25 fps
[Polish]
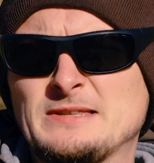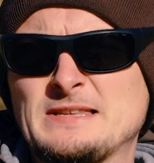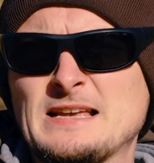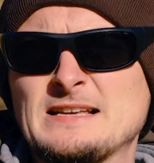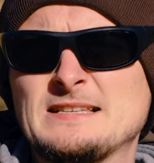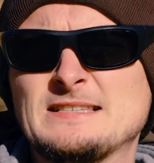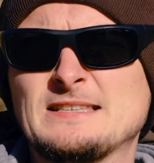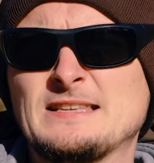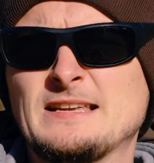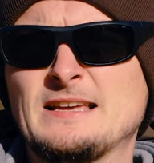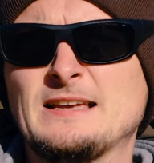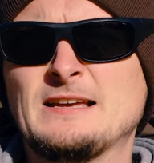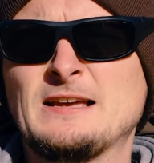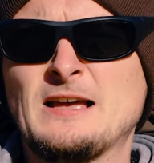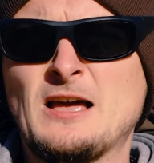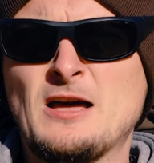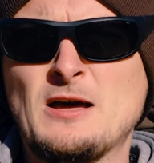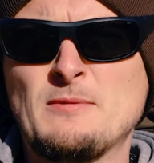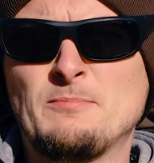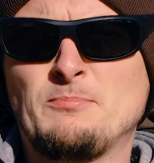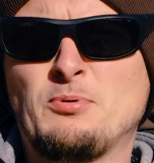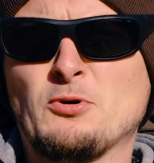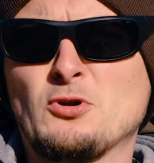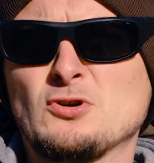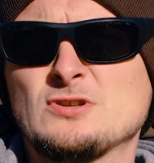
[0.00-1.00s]
testy,
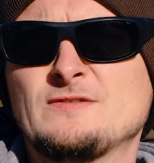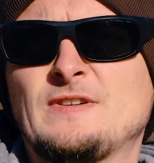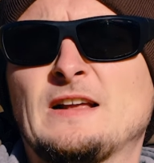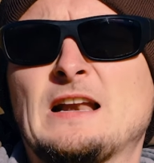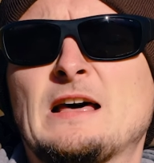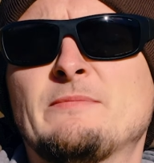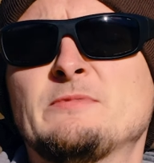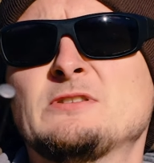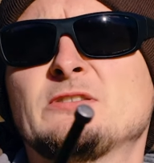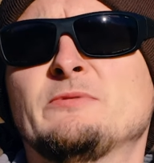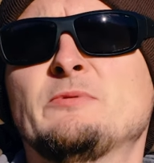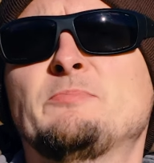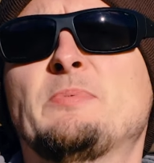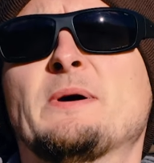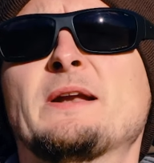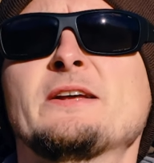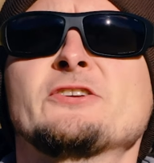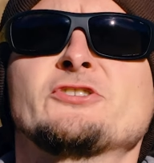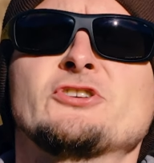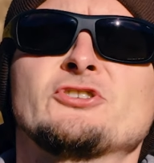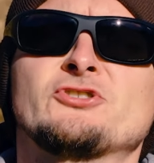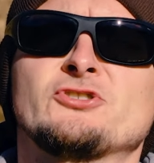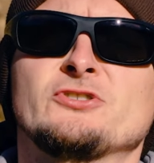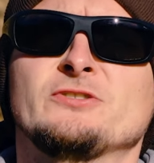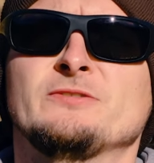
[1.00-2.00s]
porozwalamy sobie parę
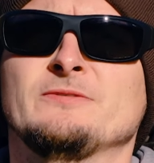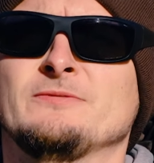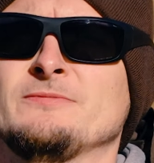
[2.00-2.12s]
rzeczy.